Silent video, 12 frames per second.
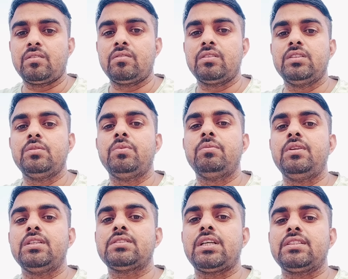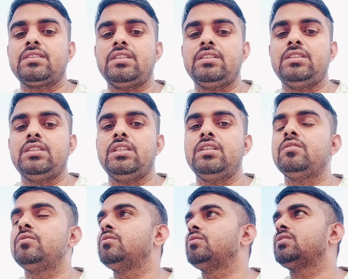और ये बबले शास्त्री जी हैं
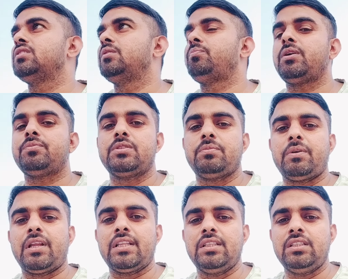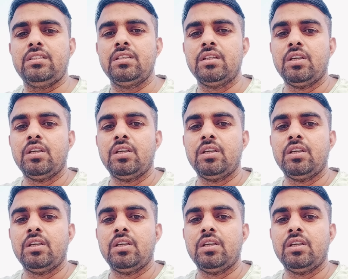उनको किसी ने पैप्सी पिला दी